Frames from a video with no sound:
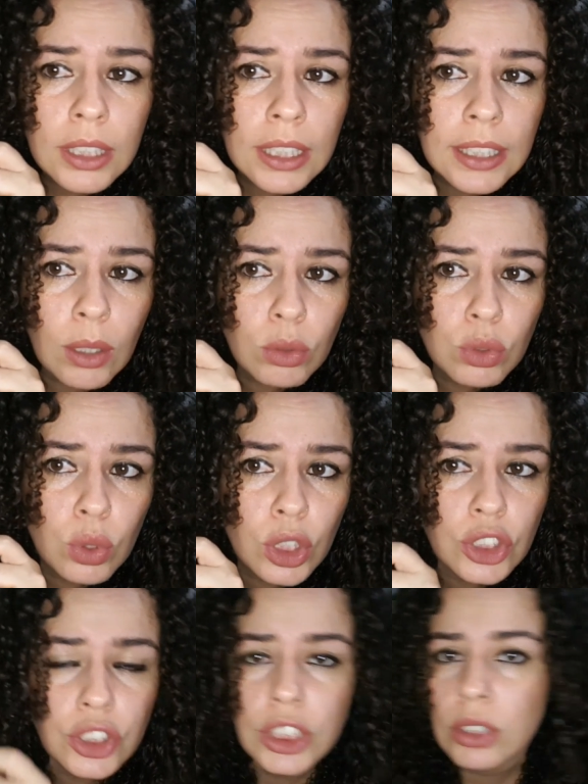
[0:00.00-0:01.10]
Tem até uns
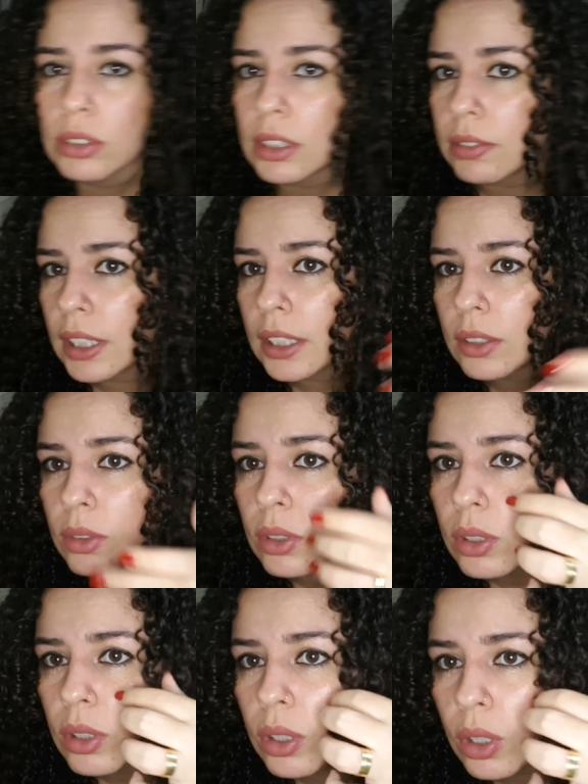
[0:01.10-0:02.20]
gordinhos, tá vendo?
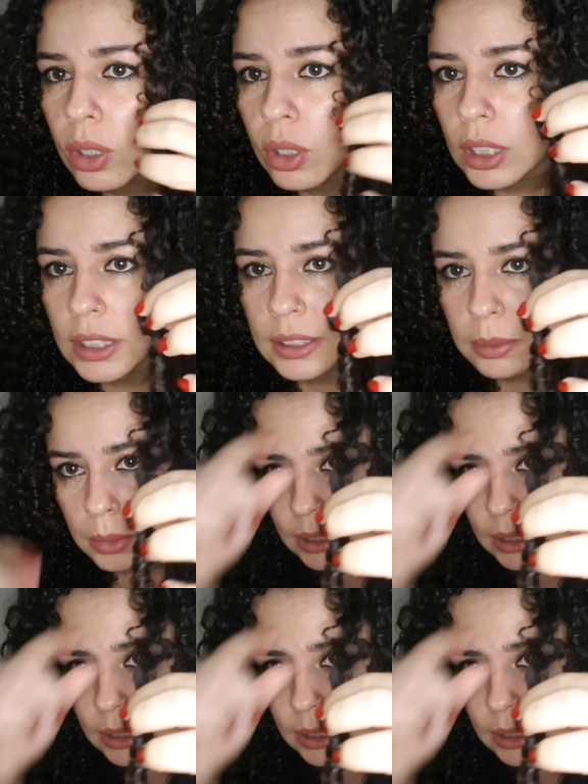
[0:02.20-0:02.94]
Ó, esse